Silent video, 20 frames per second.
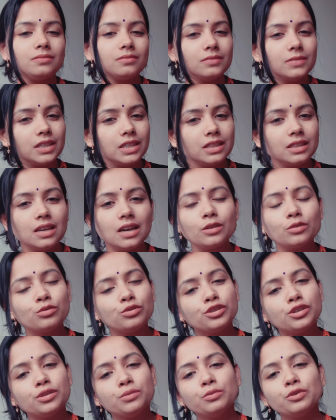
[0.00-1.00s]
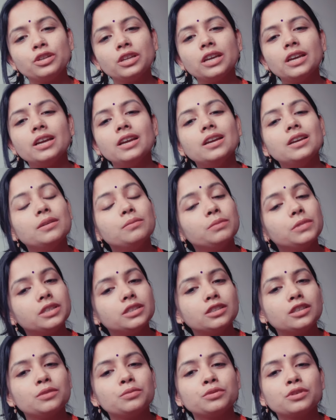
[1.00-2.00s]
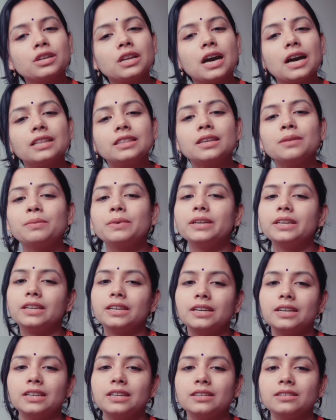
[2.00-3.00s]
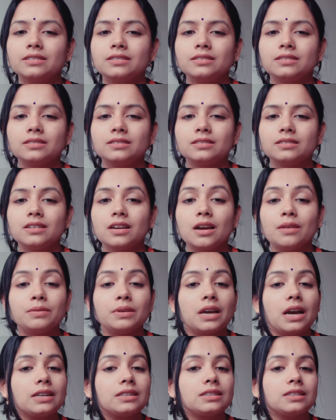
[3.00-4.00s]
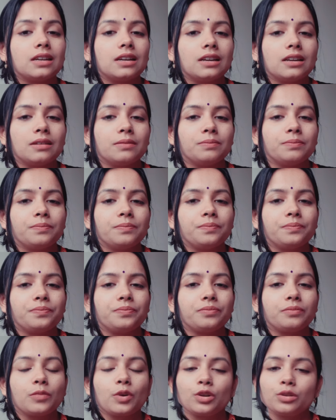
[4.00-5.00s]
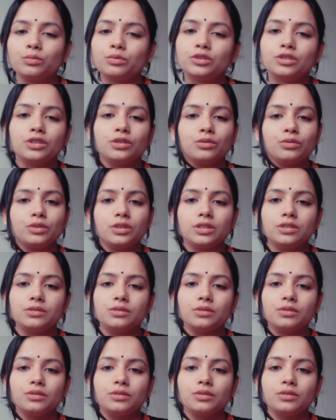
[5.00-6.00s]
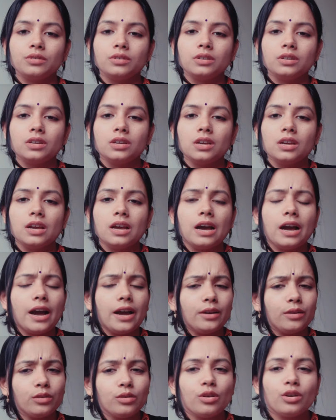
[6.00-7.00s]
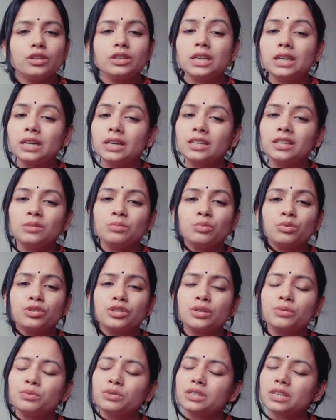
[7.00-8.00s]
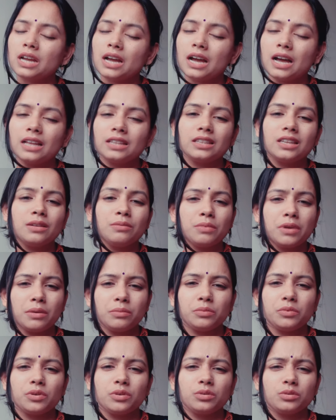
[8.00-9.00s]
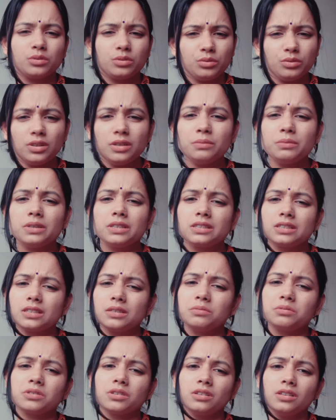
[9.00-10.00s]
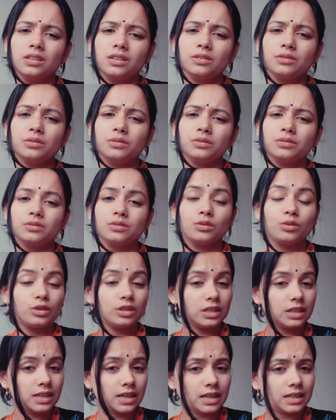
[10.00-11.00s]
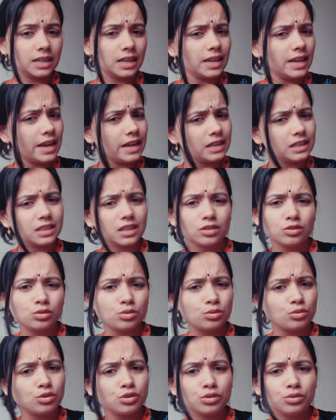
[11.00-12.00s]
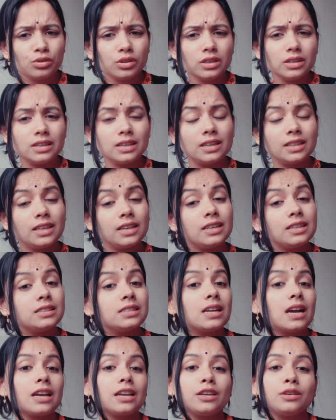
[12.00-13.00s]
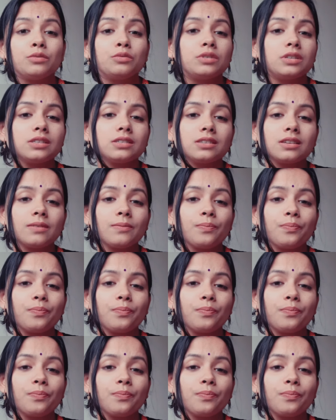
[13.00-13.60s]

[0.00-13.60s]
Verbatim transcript: বৃদ্ধা খুশি মনে প্রেসক্রিপশন হাতে বেরিয়ে গেলেন আমি হাত ছাড়লাম পরবর্তী রোগীর জন্য আরও ঘন্টাখানেক বসে বসে হাতের ব্যায়াম করো থরি প্রেসক্রিপশন লেখো ঘড়ির কাঁটায় একটা ছুঁই ছুঁই খিদেটা চাগিয়ে উঠেছে